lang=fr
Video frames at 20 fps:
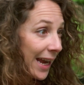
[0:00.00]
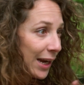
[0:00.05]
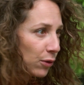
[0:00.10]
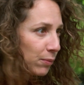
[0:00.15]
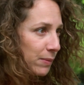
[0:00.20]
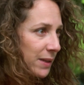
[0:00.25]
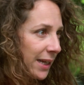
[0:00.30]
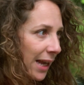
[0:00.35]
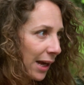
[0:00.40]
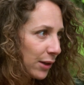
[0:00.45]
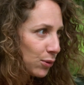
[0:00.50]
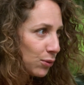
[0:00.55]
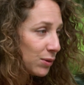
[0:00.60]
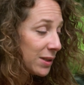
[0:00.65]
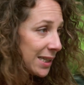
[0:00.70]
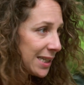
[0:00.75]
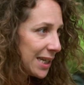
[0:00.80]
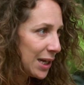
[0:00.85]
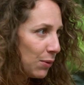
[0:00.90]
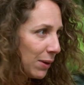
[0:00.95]
Et le petit garçon, tu
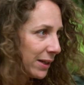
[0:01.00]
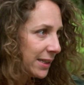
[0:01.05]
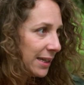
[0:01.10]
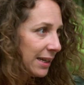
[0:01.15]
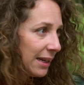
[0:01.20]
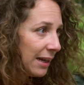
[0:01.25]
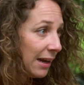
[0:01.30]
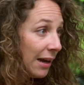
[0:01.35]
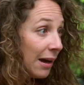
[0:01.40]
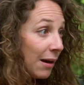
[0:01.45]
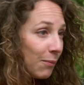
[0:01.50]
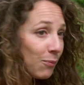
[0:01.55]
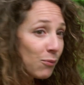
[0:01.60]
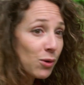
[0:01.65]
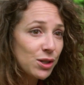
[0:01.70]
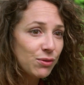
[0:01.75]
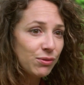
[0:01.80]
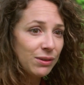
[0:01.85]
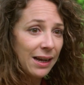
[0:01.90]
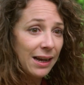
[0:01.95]
sais ce qu'il lui a dit
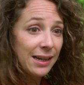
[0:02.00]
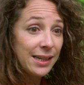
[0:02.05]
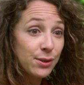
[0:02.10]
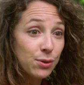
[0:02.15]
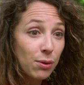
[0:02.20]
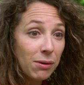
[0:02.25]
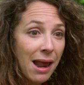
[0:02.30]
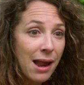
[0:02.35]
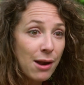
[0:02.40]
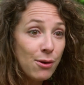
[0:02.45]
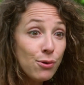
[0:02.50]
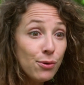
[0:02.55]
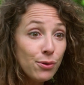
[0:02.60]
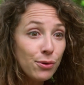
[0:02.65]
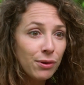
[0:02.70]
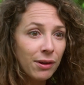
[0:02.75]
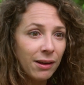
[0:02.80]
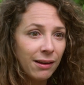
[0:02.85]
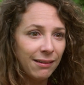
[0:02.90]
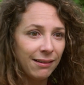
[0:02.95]
Moi, je voudrais aller sur la
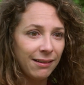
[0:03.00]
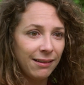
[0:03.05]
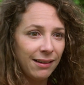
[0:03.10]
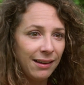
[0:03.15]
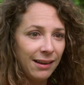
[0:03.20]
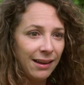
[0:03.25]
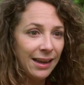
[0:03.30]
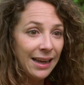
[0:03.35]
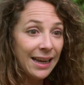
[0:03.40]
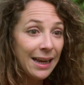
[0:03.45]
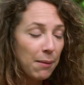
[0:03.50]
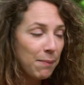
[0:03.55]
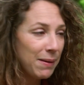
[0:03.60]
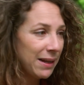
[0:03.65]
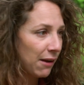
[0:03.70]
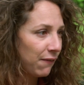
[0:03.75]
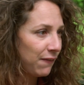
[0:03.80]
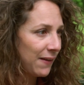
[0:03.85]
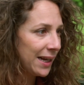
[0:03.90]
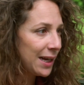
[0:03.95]
Lune. Et
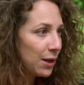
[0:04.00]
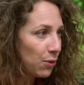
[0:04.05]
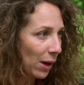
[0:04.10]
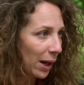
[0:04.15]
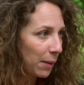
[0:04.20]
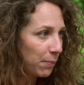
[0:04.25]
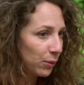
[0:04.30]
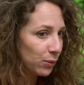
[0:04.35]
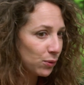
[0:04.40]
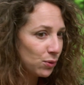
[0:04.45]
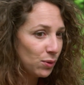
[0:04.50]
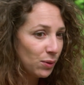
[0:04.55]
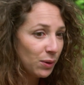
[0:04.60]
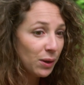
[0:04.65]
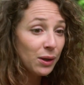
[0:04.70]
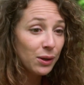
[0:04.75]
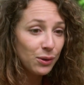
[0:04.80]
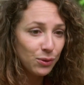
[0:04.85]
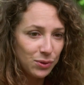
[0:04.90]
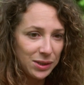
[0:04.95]
ben Affleck lui a répondu
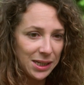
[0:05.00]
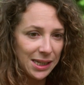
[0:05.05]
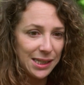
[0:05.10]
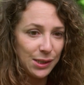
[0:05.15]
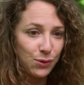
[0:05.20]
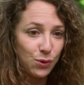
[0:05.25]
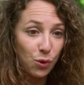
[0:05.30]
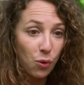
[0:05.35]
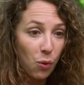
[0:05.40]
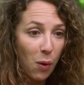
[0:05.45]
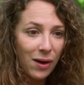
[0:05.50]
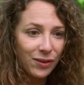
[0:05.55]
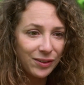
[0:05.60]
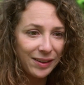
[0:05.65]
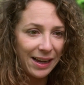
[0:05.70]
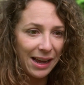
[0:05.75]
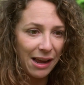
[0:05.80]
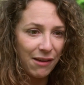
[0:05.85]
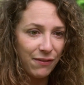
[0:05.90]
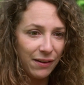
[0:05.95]
Tu sais, si tu crois en
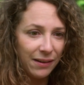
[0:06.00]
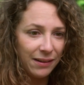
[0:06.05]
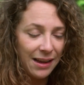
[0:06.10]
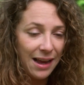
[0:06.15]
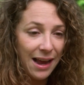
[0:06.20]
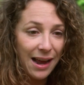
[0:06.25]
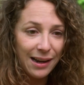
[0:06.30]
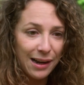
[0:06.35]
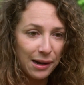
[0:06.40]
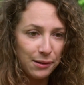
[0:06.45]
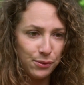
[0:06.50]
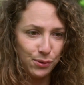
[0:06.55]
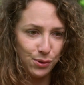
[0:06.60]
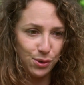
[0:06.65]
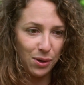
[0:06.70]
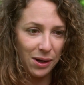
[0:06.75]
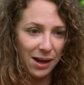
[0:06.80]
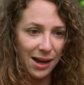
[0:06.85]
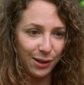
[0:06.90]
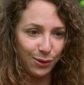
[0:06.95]
tes rêves, la Lune
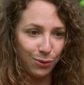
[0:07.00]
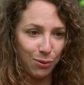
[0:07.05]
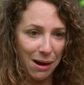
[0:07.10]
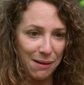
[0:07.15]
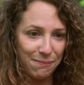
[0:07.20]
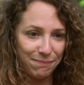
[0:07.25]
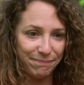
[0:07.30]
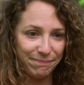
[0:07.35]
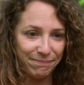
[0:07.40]
sera à toi.